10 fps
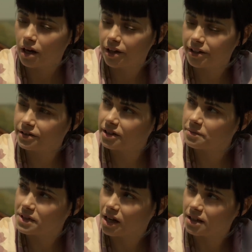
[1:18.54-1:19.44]
Hayır
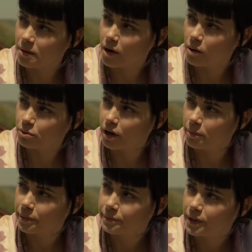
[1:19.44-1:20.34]
dedim zaten Babür
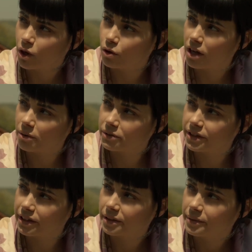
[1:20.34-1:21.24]
abi. Önemli
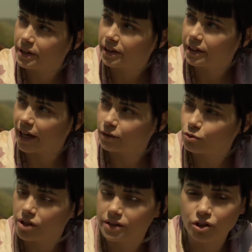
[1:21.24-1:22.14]
değil. Yani
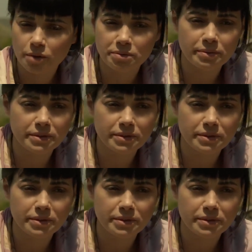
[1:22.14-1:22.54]
uzatılacak bir